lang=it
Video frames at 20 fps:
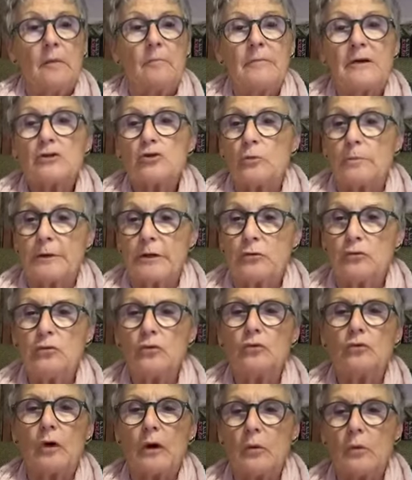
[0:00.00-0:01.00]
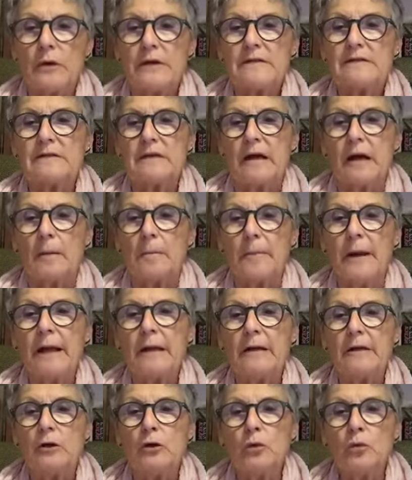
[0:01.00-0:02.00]
ma soprattutto ha questi
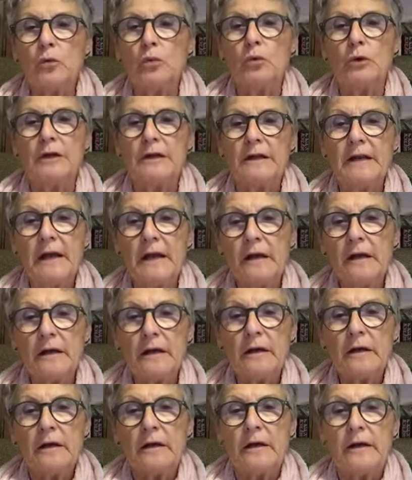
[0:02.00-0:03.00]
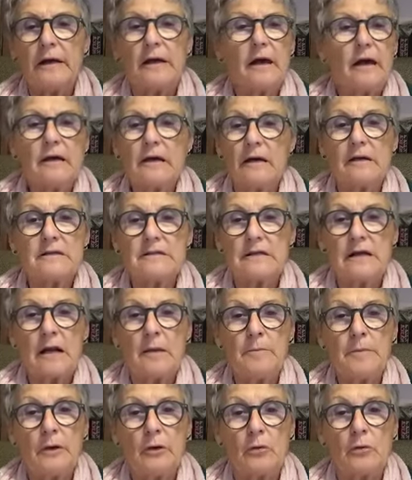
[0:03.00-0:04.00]
capelli lunghi neri che
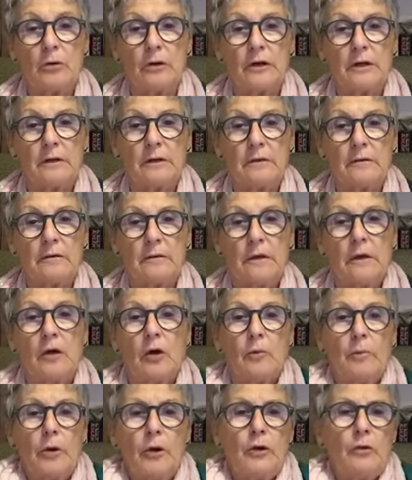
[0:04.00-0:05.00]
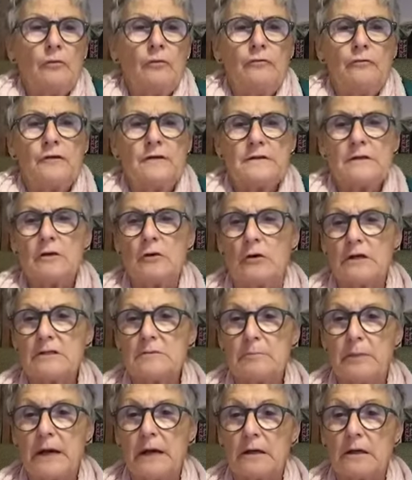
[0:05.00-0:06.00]
accarezzerei per ore. Poi ha un fisico che
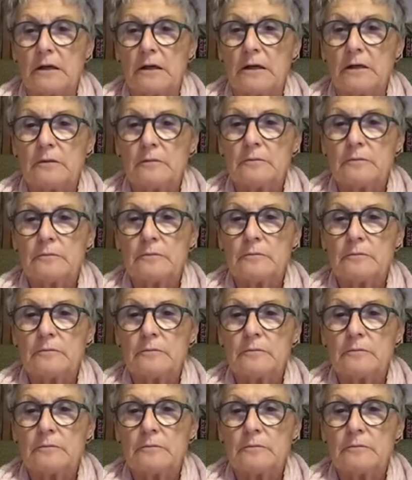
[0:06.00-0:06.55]
spacca.